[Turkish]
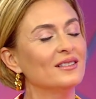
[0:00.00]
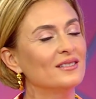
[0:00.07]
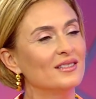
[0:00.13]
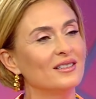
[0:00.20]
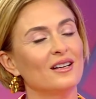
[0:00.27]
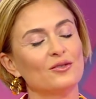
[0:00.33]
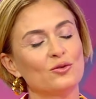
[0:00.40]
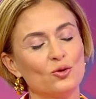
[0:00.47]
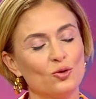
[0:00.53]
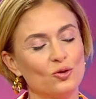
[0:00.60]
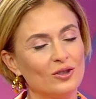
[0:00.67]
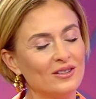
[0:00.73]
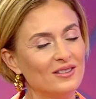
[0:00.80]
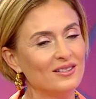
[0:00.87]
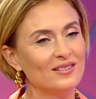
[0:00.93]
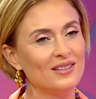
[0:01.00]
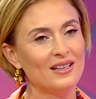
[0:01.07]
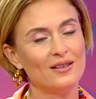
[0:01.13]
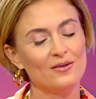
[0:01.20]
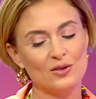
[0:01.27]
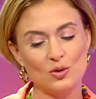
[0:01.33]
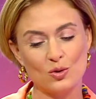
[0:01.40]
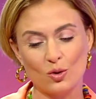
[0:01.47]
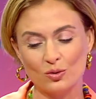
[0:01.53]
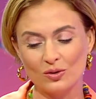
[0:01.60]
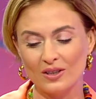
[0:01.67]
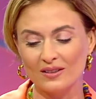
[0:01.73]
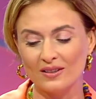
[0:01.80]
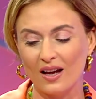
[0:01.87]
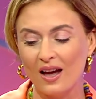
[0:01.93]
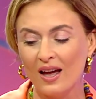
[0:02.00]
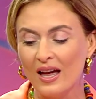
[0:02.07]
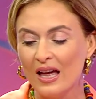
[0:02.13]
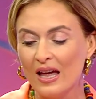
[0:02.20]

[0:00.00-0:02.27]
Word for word: da, tiyatroda da, televizyonda da